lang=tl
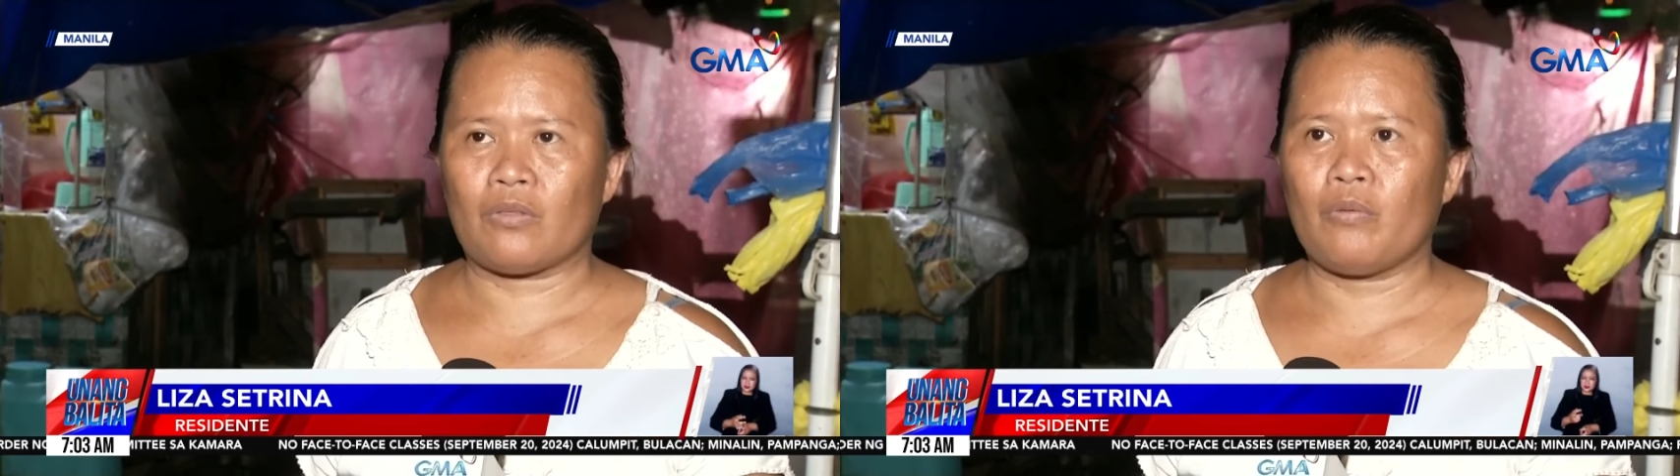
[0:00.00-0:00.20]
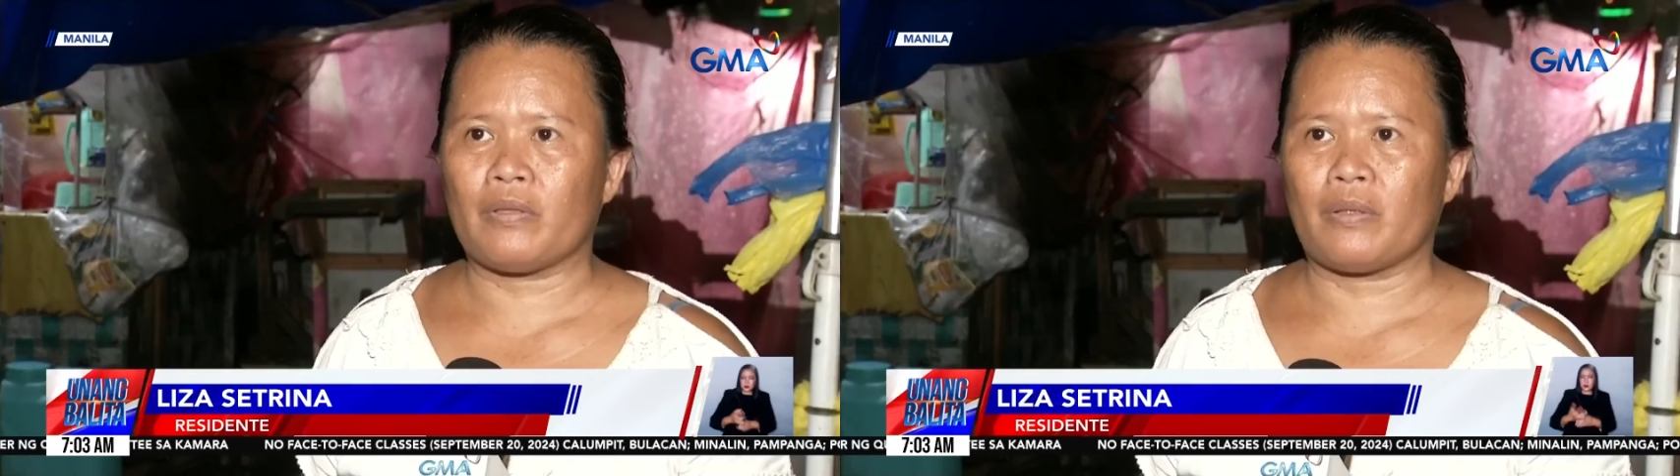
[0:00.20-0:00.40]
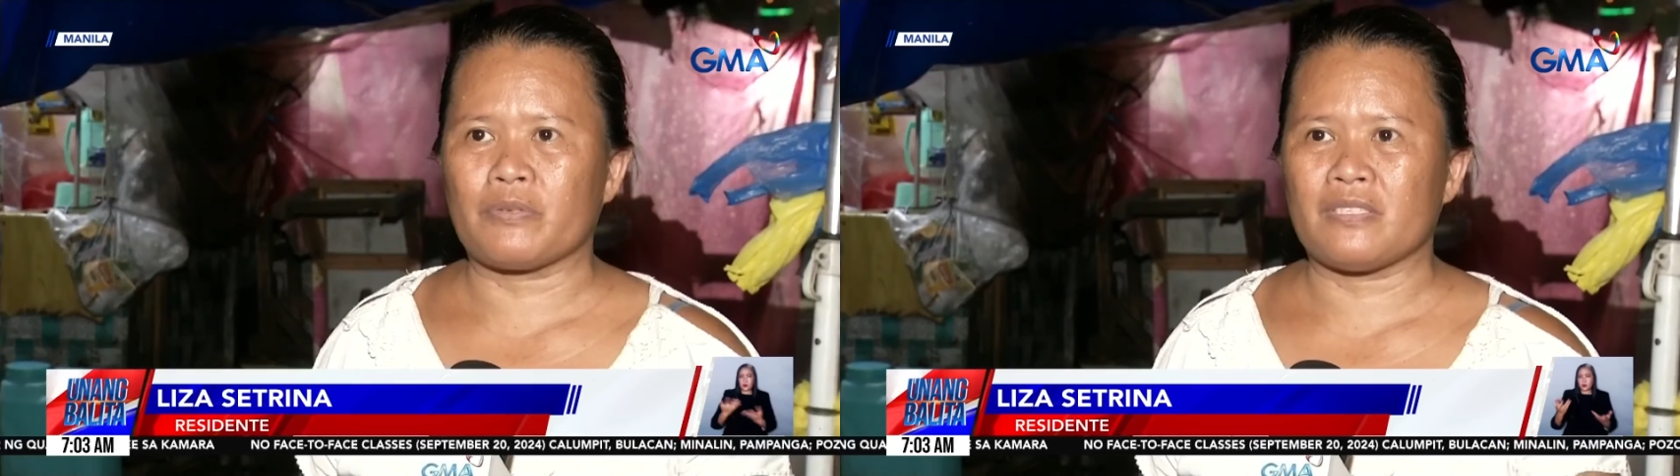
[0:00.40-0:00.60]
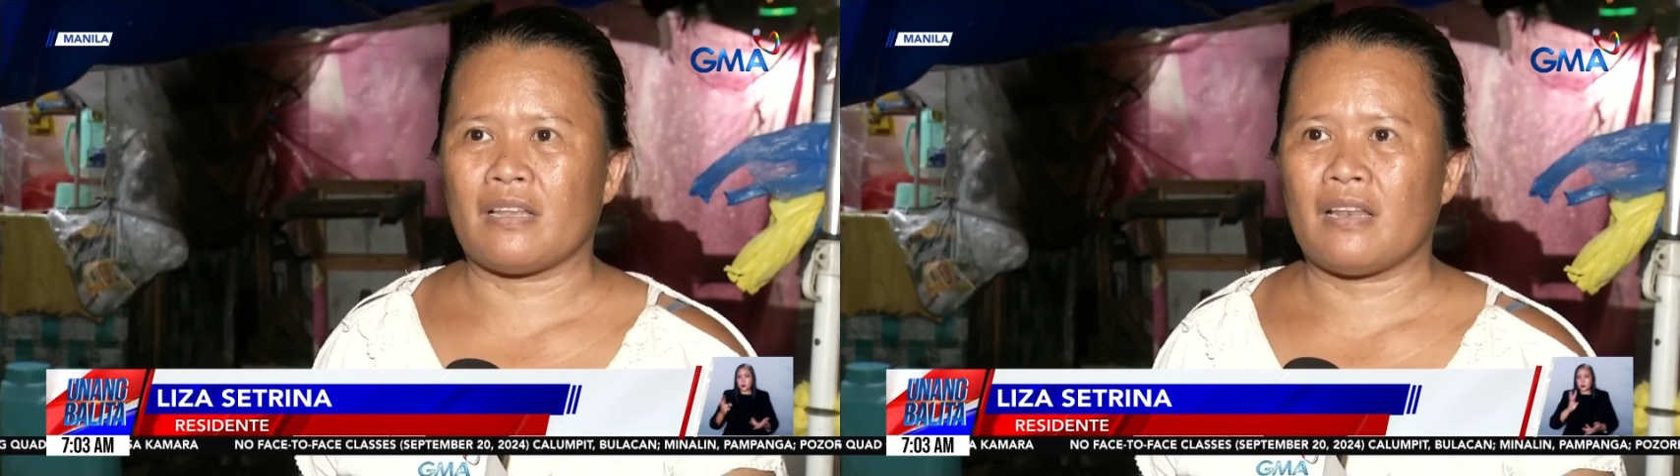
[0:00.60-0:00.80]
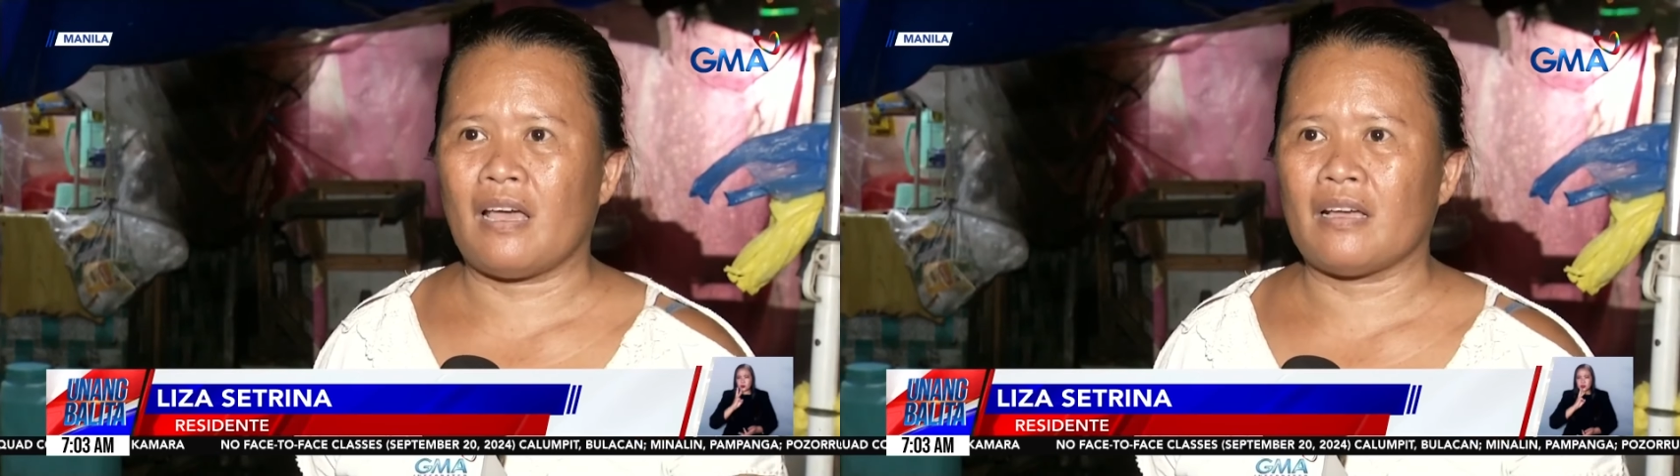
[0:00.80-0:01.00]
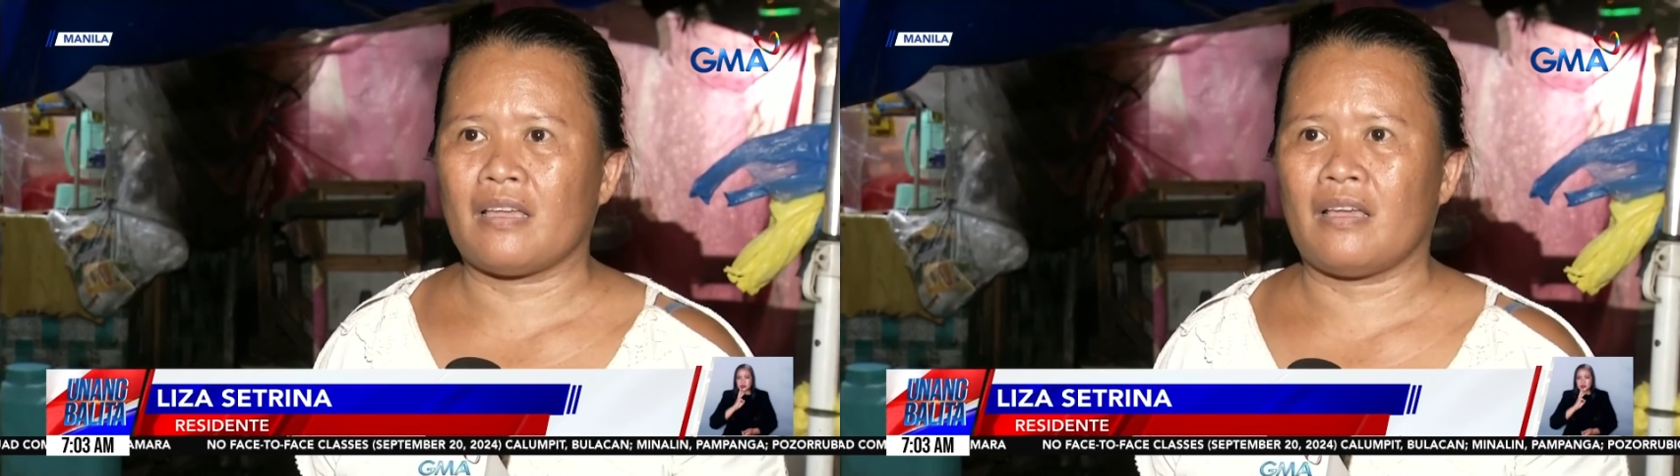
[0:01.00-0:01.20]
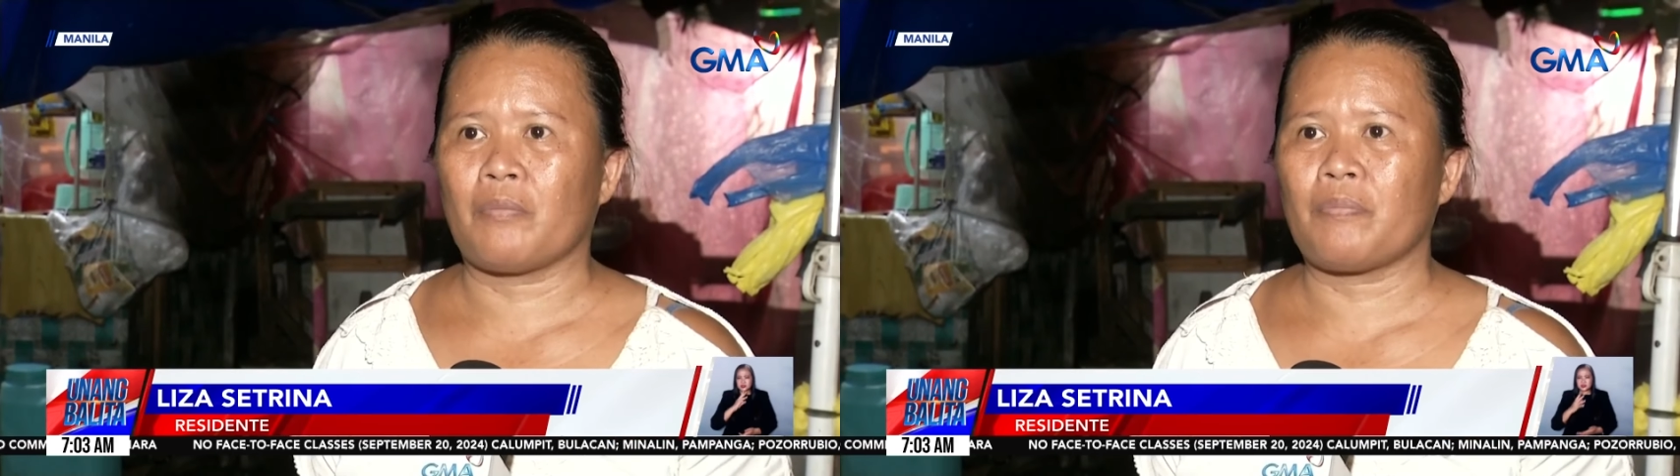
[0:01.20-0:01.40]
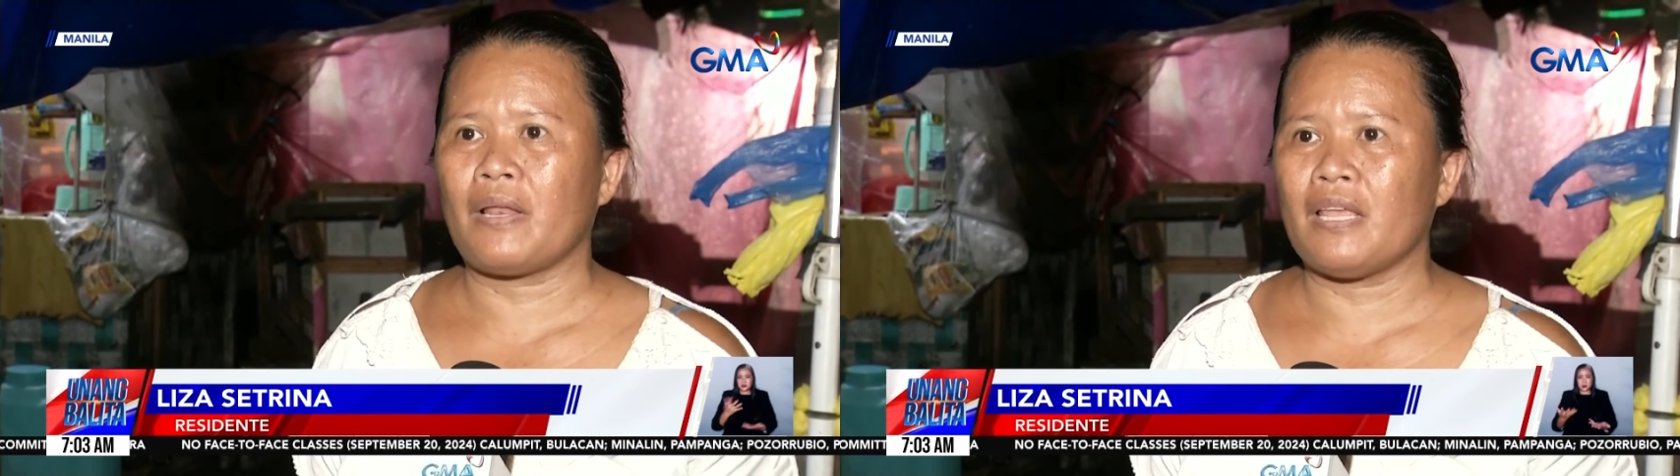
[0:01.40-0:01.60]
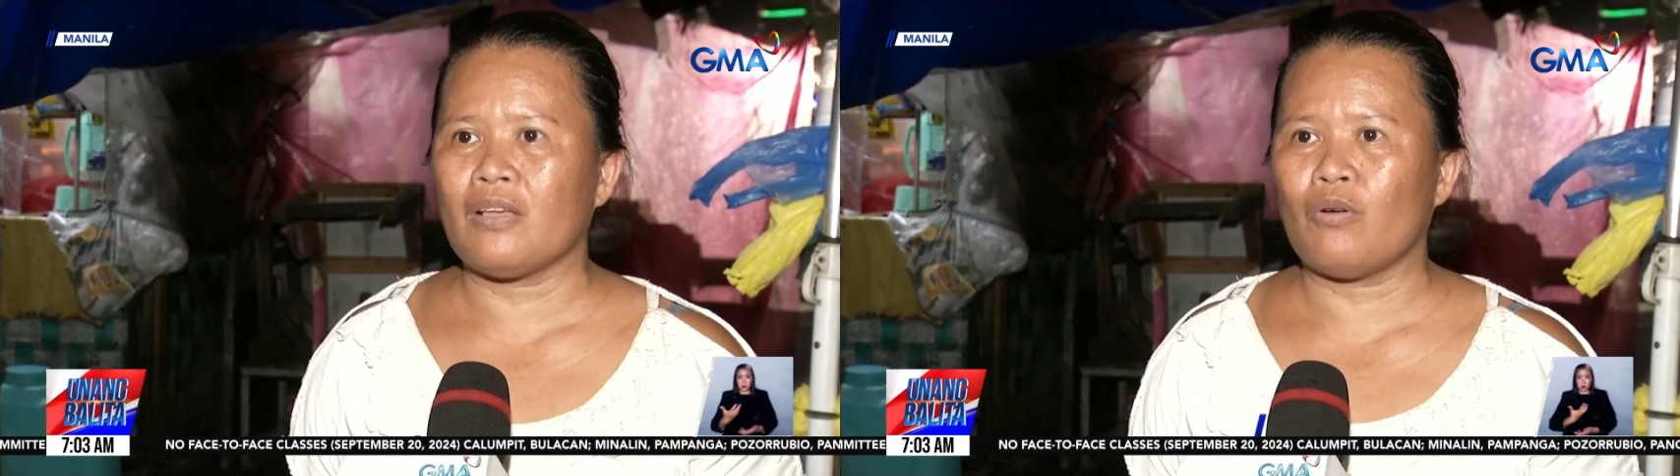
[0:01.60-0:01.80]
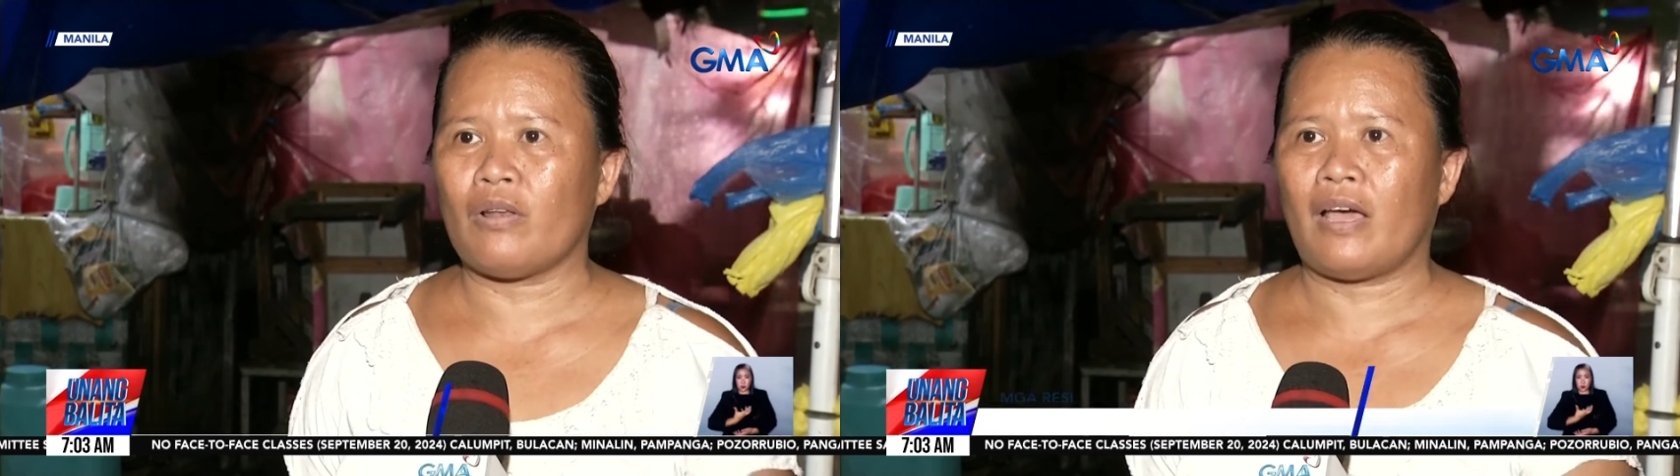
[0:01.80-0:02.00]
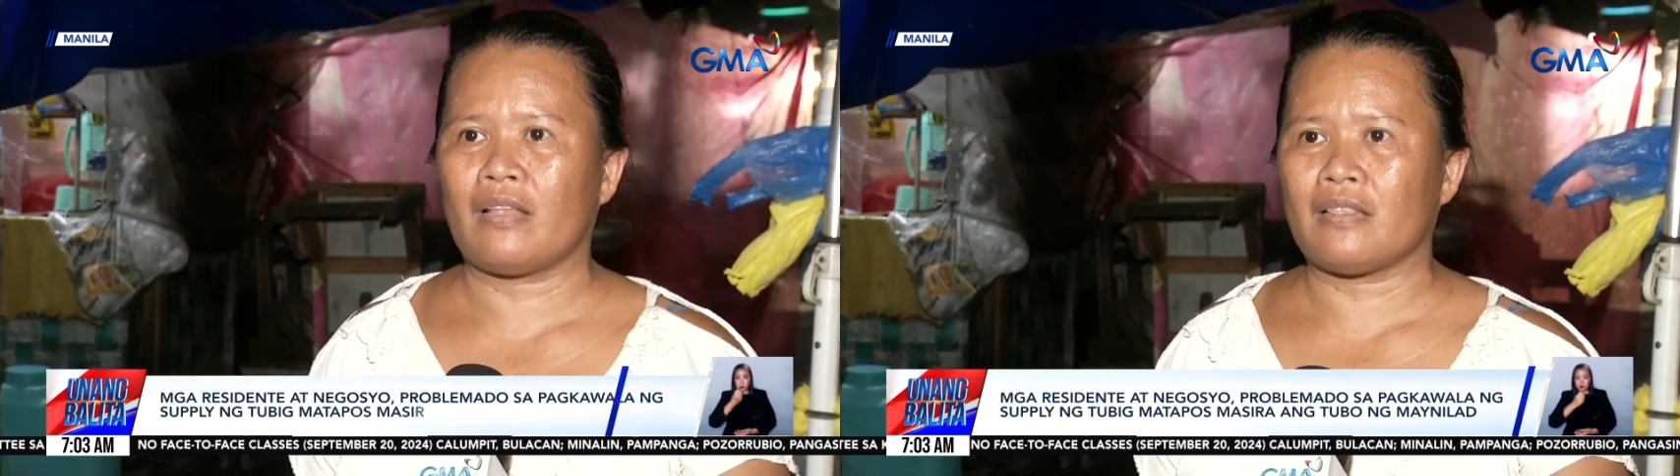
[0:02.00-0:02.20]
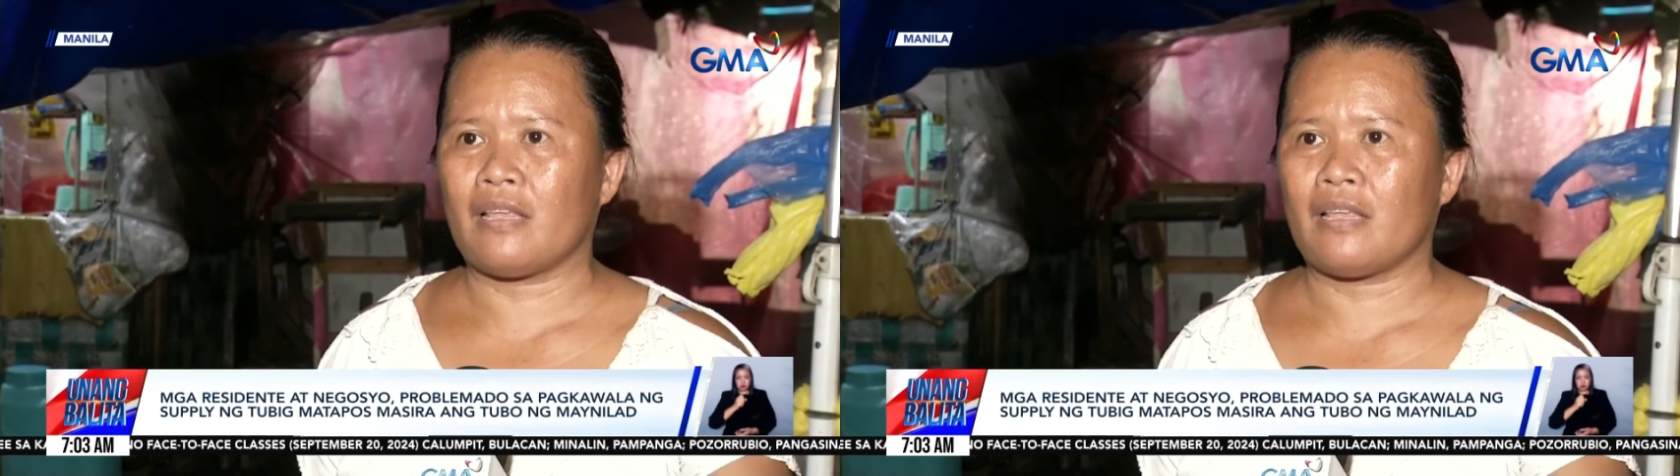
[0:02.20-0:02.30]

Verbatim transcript: tubig tapos yan lang eh, ang paligo, lahat